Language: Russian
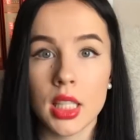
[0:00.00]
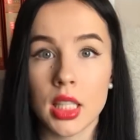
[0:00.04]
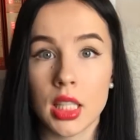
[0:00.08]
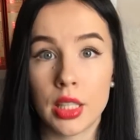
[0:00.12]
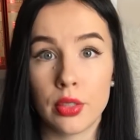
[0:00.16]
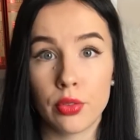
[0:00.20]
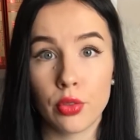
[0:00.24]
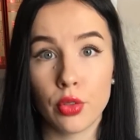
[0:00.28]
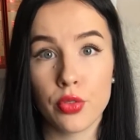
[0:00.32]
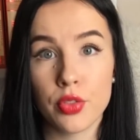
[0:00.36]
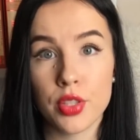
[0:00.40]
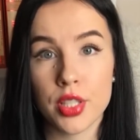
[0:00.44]

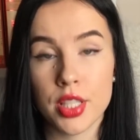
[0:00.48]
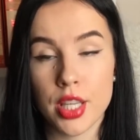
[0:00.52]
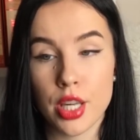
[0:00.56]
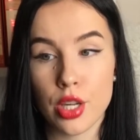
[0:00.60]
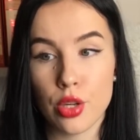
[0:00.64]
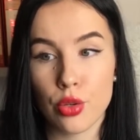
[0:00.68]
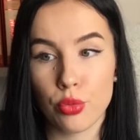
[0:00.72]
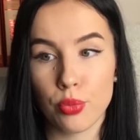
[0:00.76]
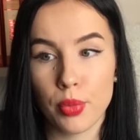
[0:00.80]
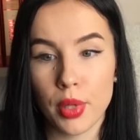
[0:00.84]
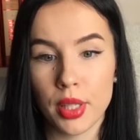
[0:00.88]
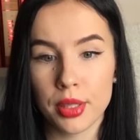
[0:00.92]
Его все
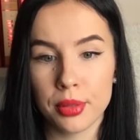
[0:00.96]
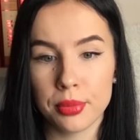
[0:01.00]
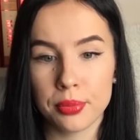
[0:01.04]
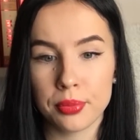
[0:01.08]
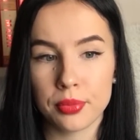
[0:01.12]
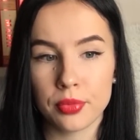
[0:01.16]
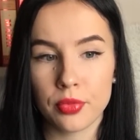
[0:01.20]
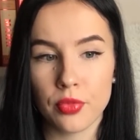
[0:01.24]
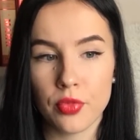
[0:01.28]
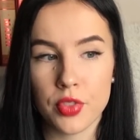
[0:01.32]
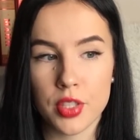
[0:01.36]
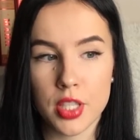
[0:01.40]
любят,
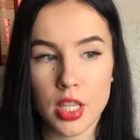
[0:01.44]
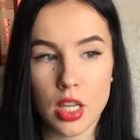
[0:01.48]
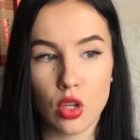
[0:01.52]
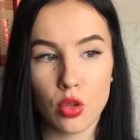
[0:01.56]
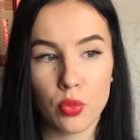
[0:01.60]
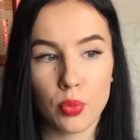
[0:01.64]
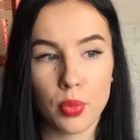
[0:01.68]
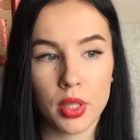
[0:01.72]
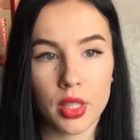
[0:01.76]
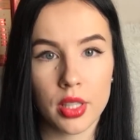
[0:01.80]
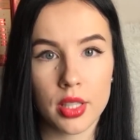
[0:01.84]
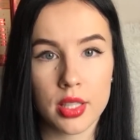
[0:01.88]
все
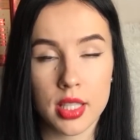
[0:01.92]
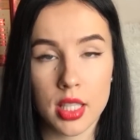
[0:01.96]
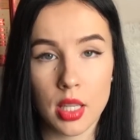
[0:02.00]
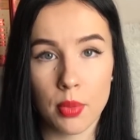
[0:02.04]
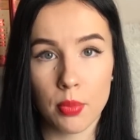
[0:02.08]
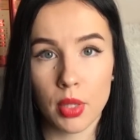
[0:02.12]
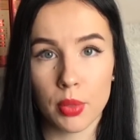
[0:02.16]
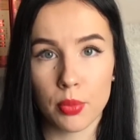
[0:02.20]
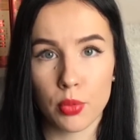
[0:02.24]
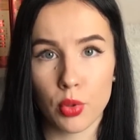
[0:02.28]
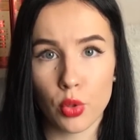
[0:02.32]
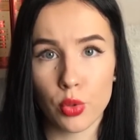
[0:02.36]
любят
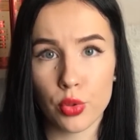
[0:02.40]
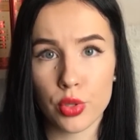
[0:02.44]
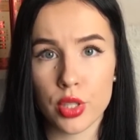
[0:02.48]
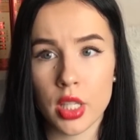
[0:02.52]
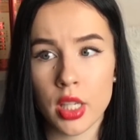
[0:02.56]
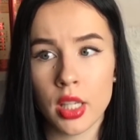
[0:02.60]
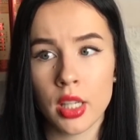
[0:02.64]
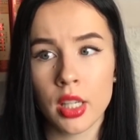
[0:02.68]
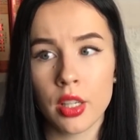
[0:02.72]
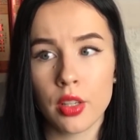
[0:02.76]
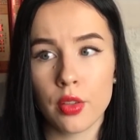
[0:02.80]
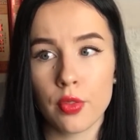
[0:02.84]
«Замок
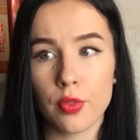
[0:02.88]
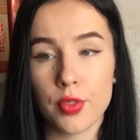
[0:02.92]
Броуди»,